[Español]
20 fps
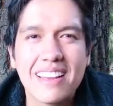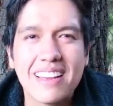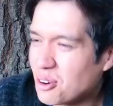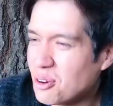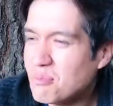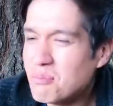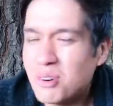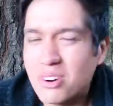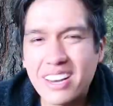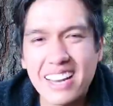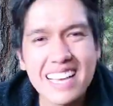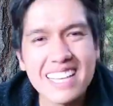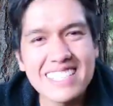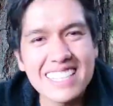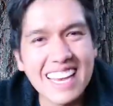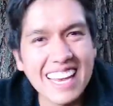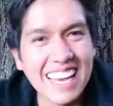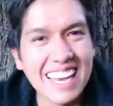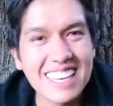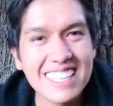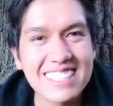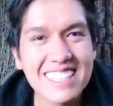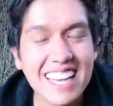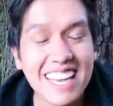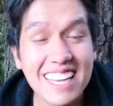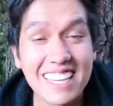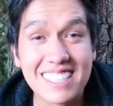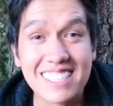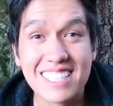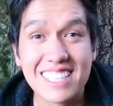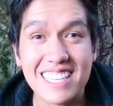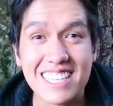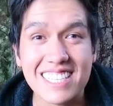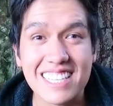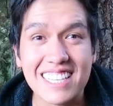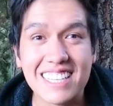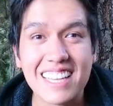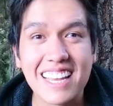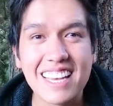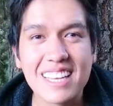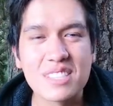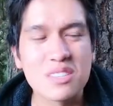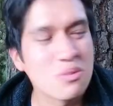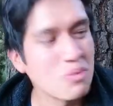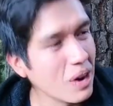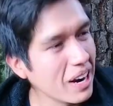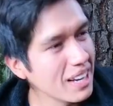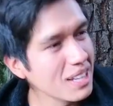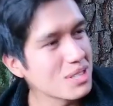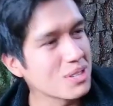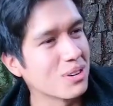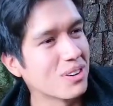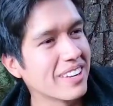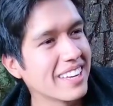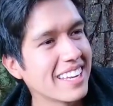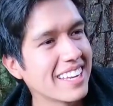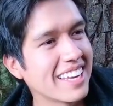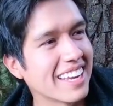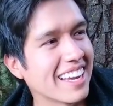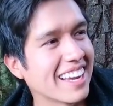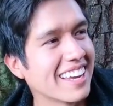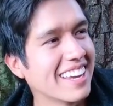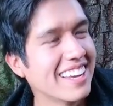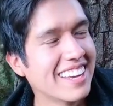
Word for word: ¿Cómo nace esta exquisitez? ¿Cuál es su origen?